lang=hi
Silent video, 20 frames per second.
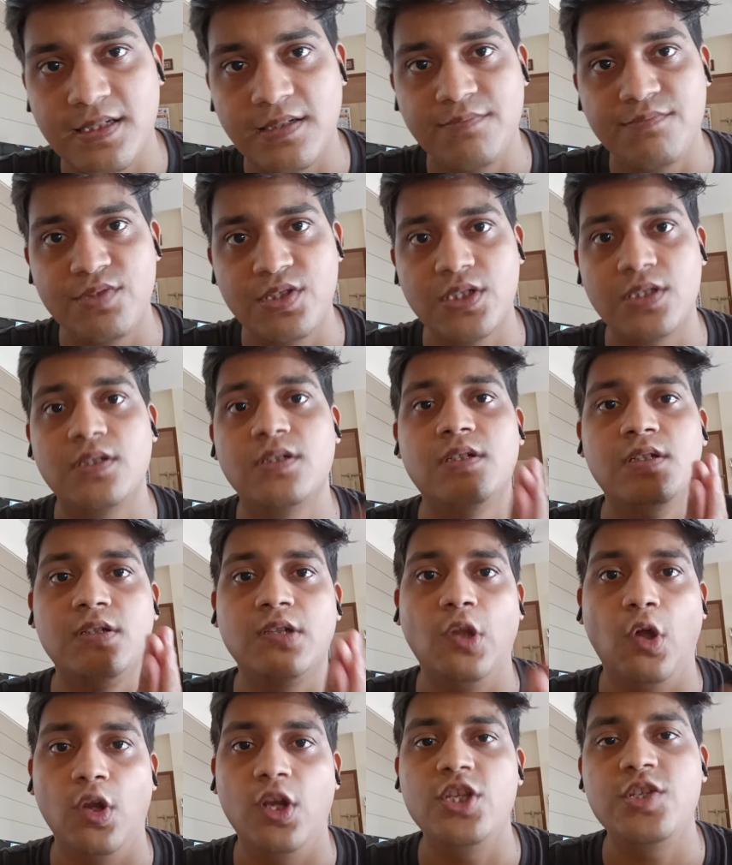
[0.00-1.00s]
कम्स द
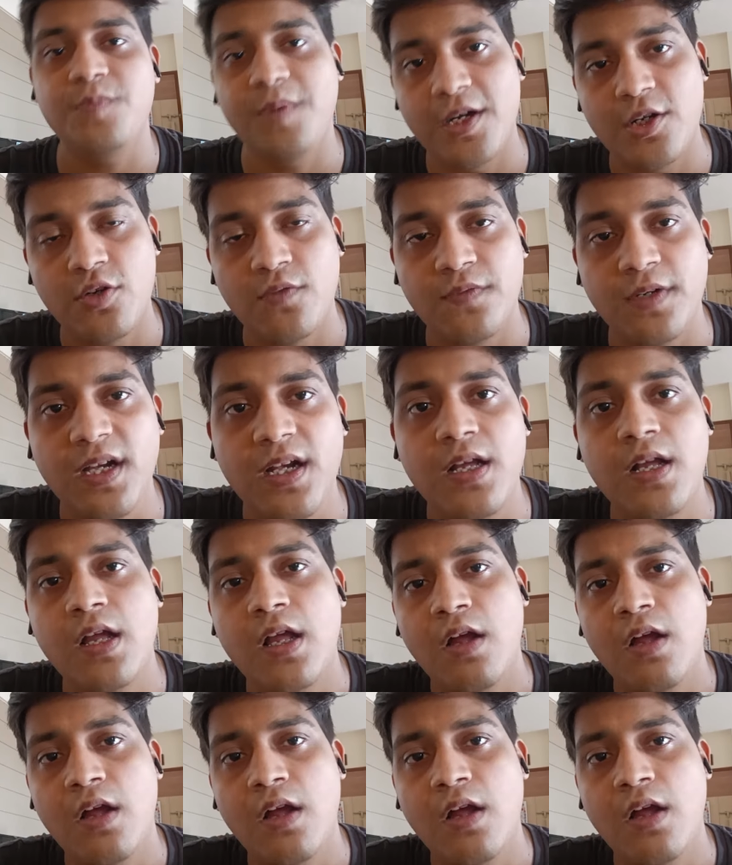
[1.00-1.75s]
नॉलेज पार्ट ऑफ इट